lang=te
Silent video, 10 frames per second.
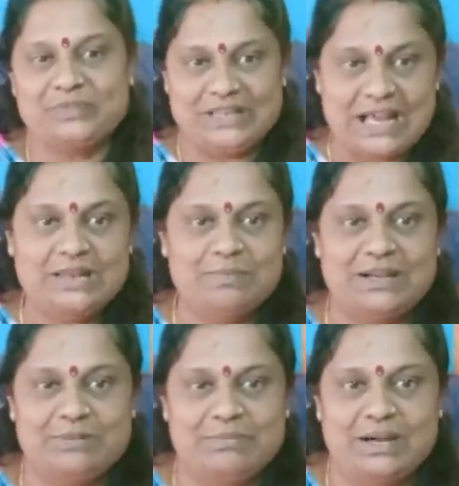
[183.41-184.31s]
లాలి
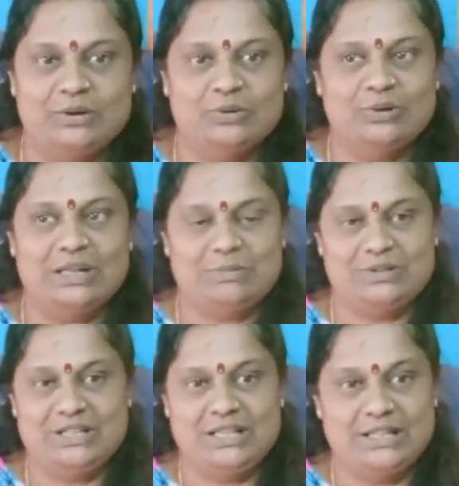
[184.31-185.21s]
పాట పాడు
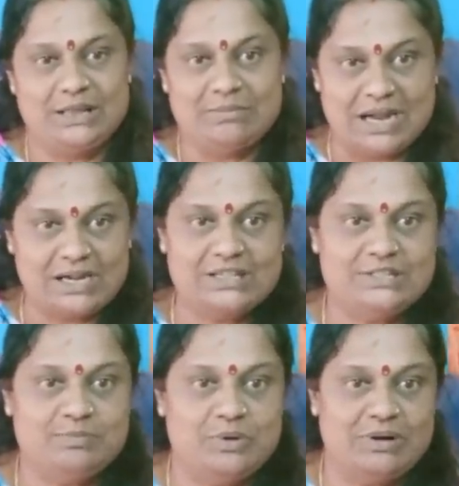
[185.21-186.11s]
లేకపోతే ఏదైనా మాటలు
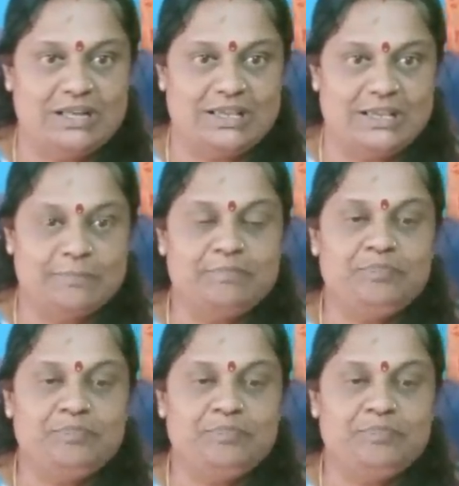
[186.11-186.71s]
చెప్పు వాళ్ళకి